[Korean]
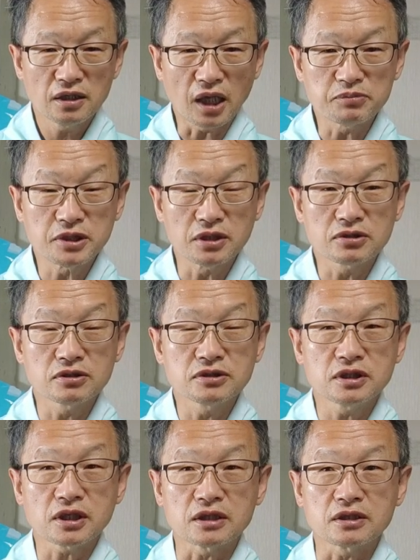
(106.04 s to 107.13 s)
납치해서
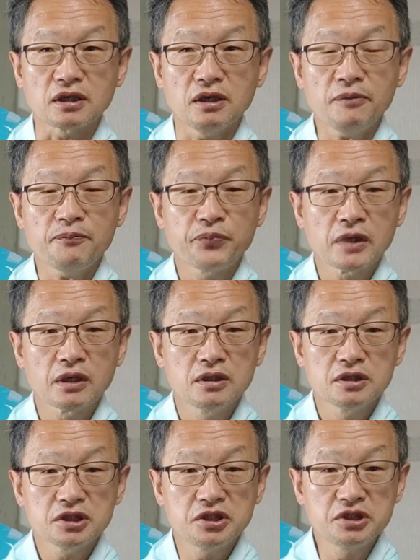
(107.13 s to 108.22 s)
이제 갔다가
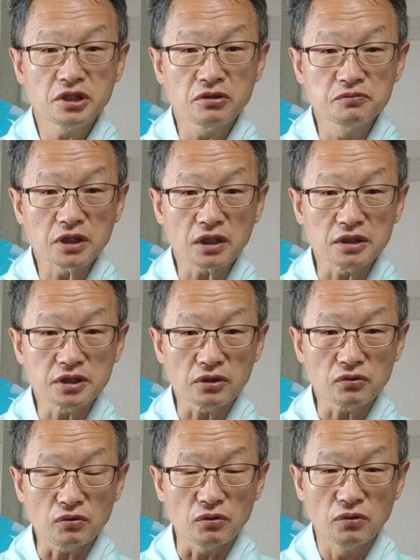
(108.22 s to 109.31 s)
신체 검사까지
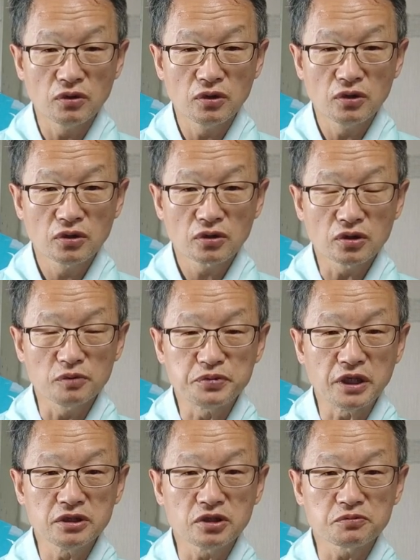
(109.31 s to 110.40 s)
하고 그
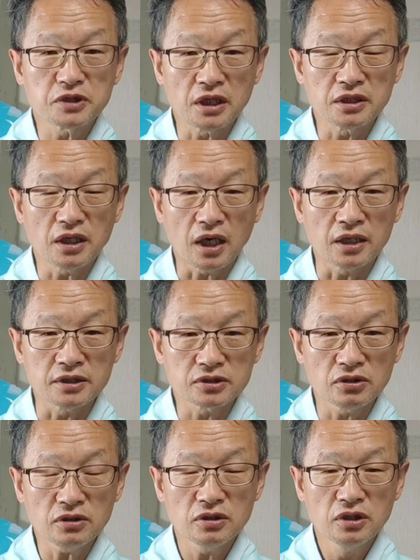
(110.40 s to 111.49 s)
비행 접시
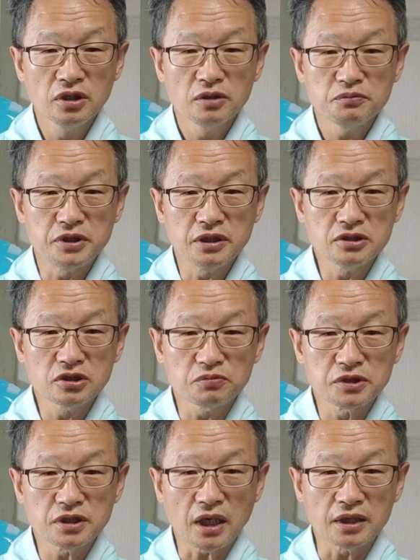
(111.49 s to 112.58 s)
안에서 비행
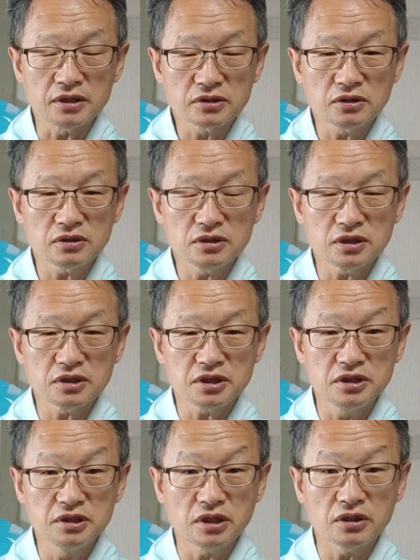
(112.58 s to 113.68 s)
접시 안에서 이제
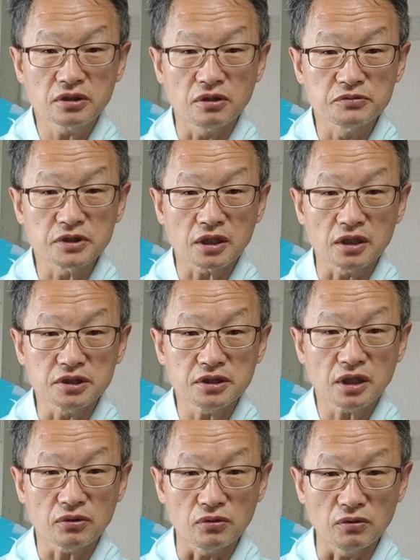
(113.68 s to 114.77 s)
신체 검사까지
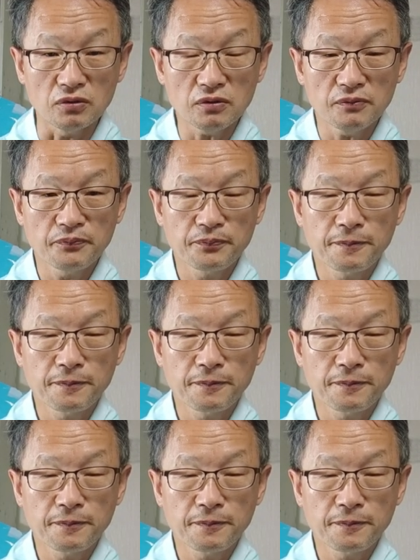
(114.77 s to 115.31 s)
하고